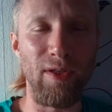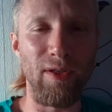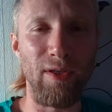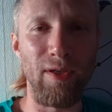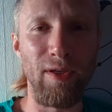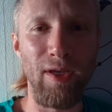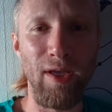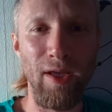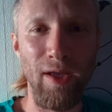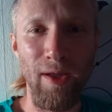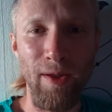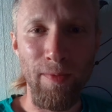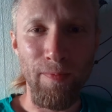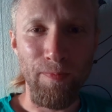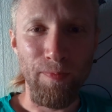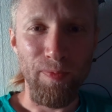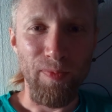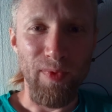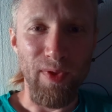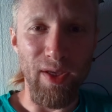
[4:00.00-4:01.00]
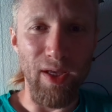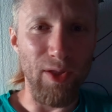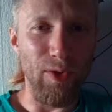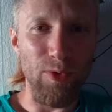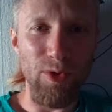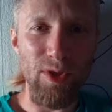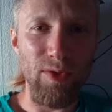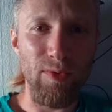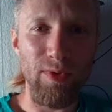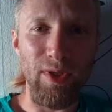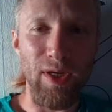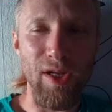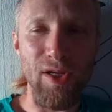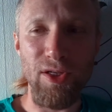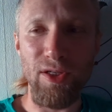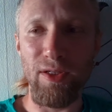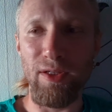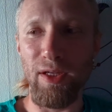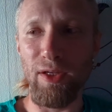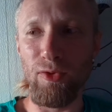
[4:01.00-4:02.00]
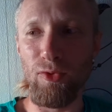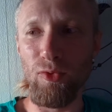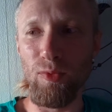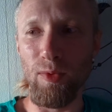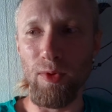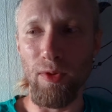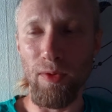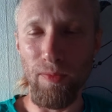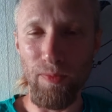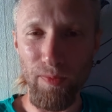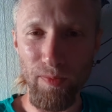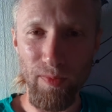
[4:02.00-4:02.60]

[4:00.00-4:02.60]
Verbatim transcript: одни. Я тоже вот раньше так думал.